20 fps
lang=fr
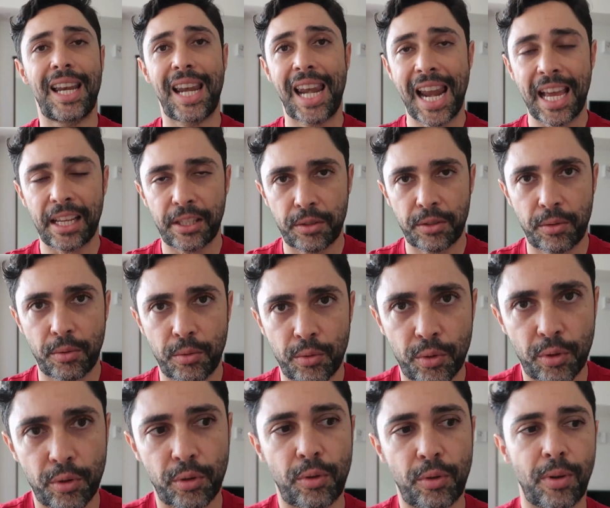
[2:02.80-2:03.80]
l'astuce
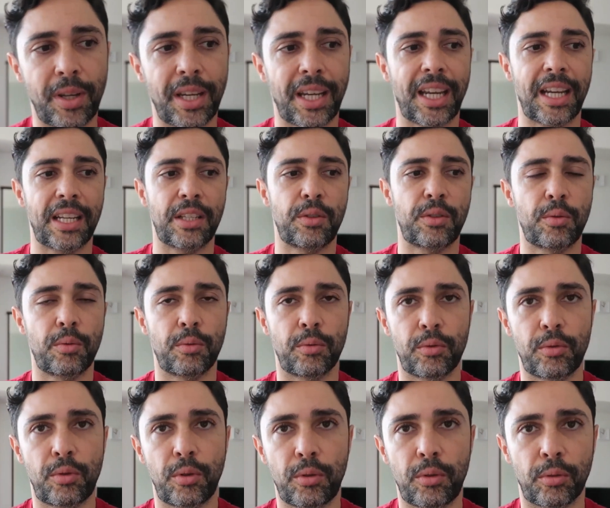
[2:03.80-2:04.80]
de création
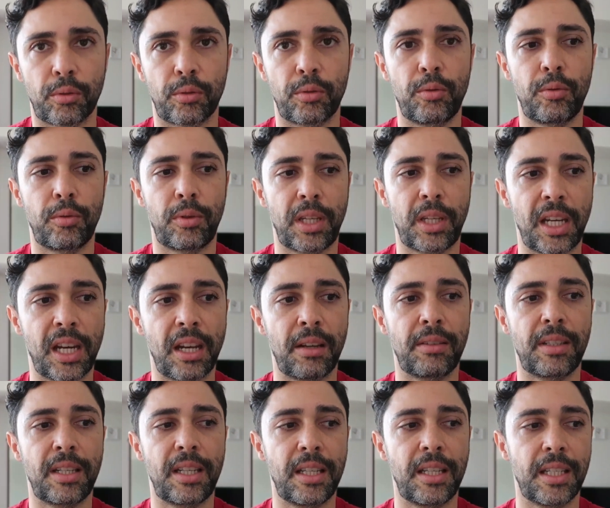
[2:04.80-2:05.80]
de contenu qu'il a
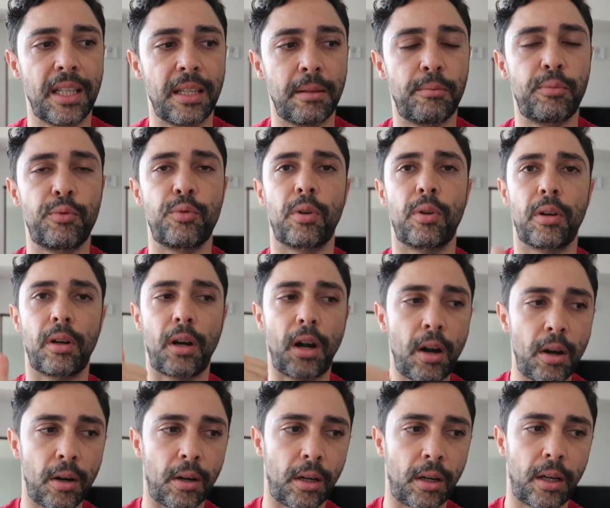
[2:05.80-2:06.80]
utilisé pour
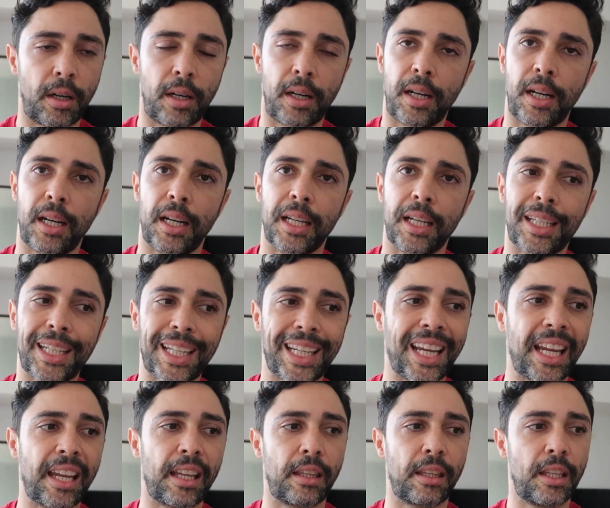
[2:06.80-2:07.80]
1
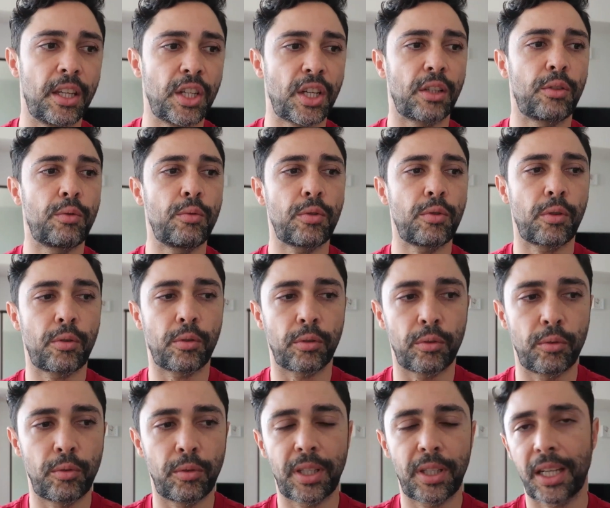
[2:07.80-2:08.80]
créer déjà tout ce
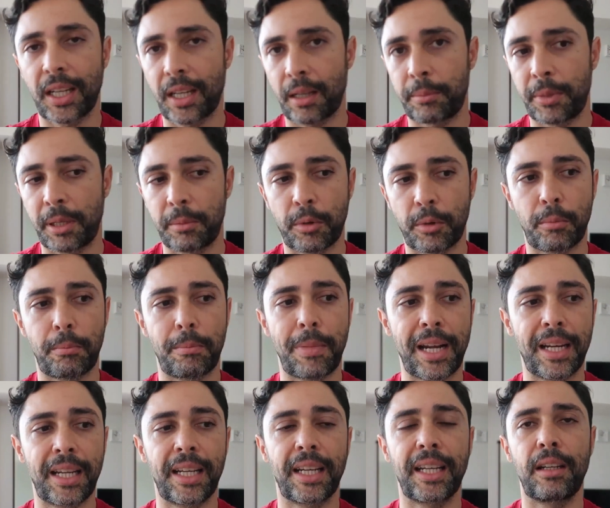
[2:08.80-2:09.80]
contenu très rapidement
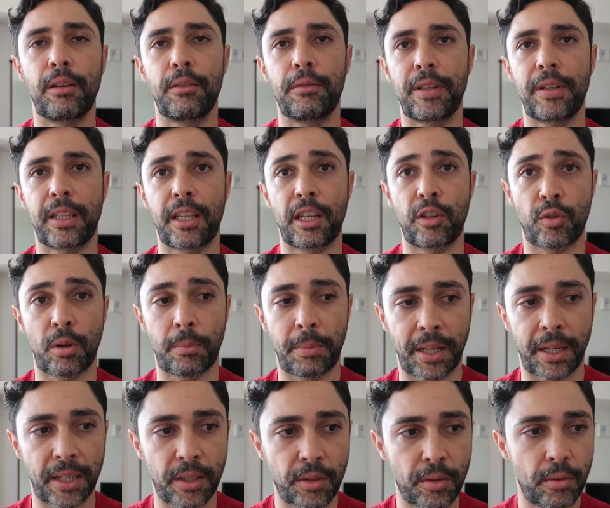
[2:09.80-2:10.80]
malgré le fait qu'il soit
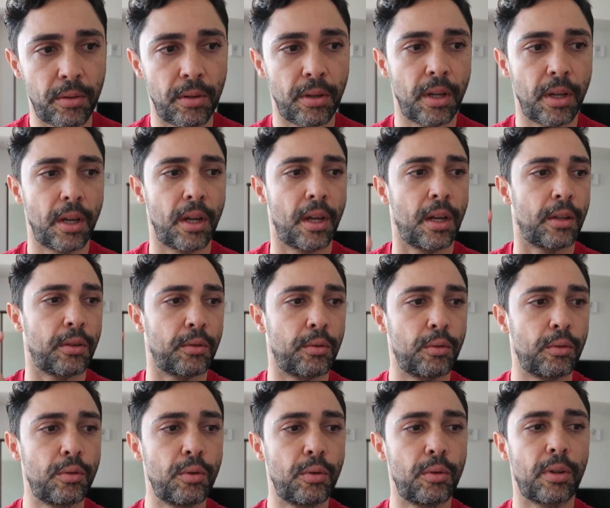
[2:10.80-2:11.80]
paresseux. De
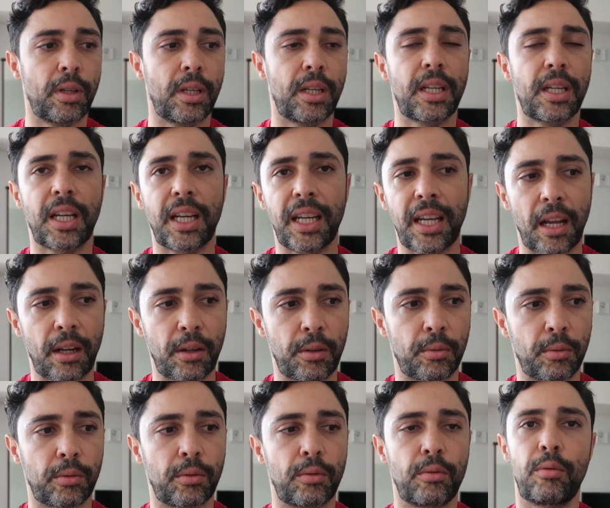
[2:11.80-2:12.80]
deux, créer un
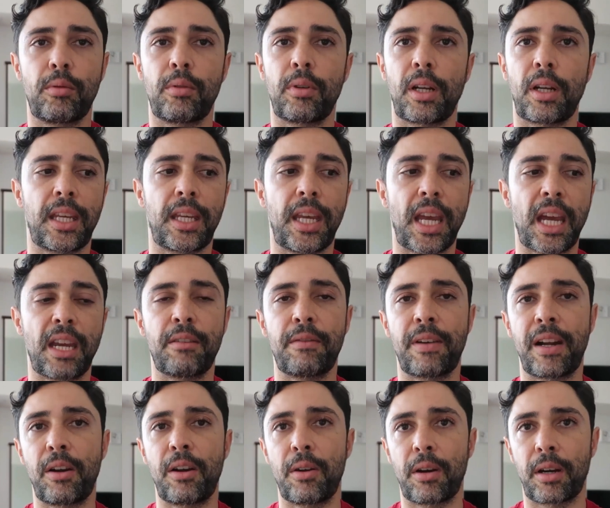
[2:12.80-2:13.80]
contenu qui a une
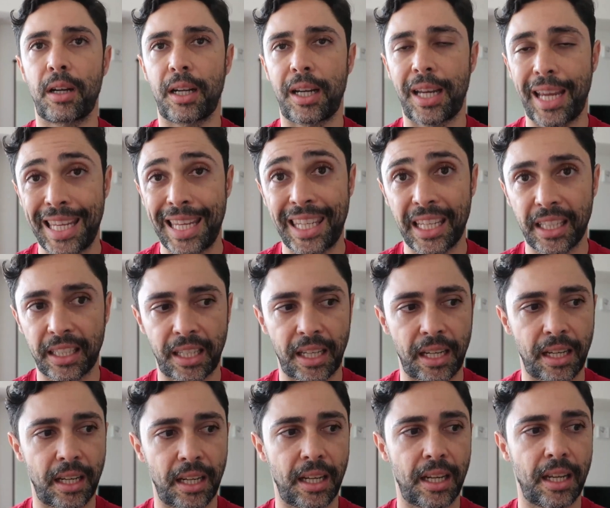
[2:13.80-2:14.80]
valeur
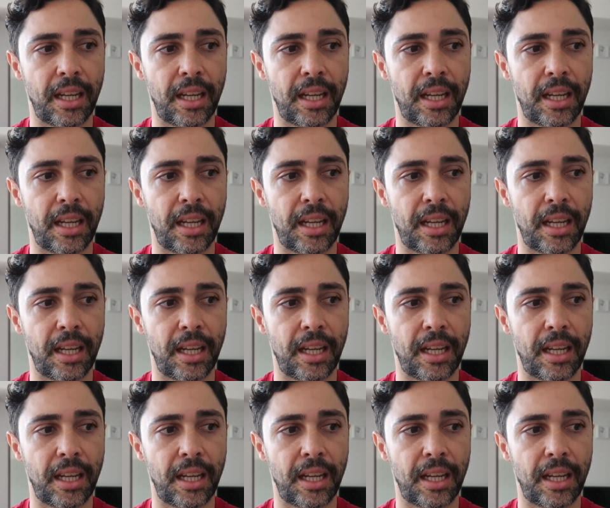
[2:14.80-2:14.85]
éternelle.